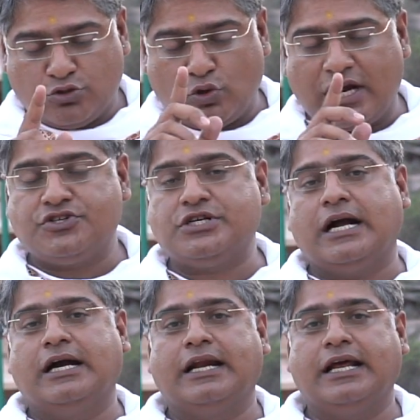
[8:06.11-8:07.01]
सुरक्षा
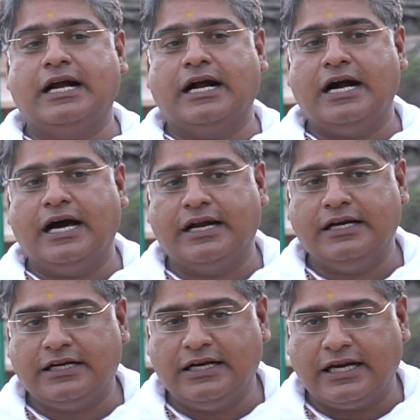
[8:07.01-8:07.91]
करने का
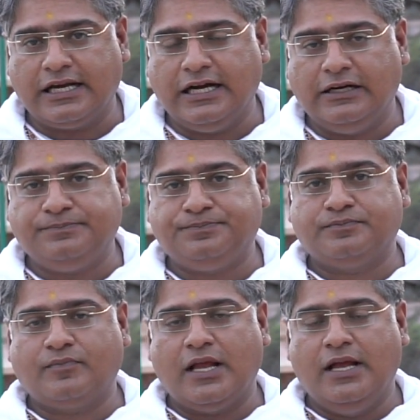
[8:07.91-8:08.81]
कार्य करेगा
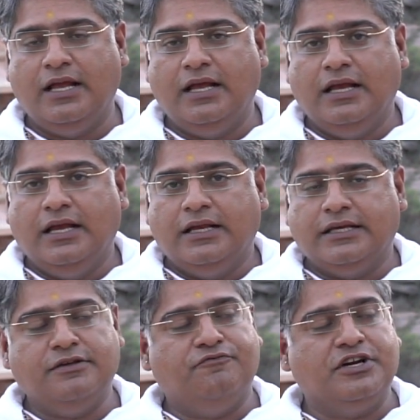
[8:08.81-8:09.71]

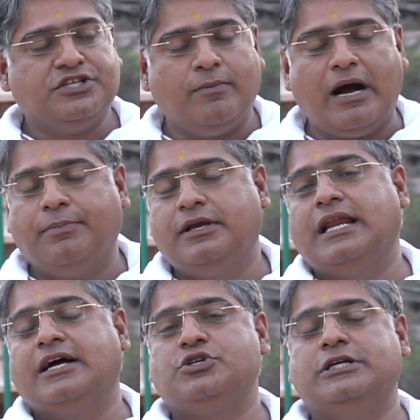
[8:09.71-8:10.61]
यदि वृषभ आपकी
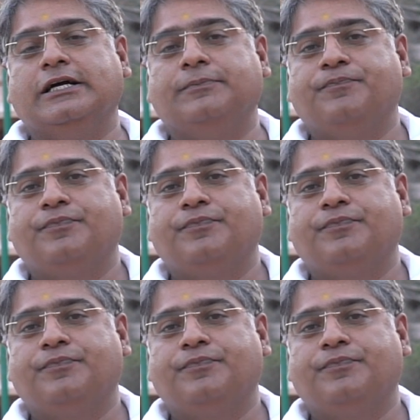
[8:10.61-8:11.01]
राशि है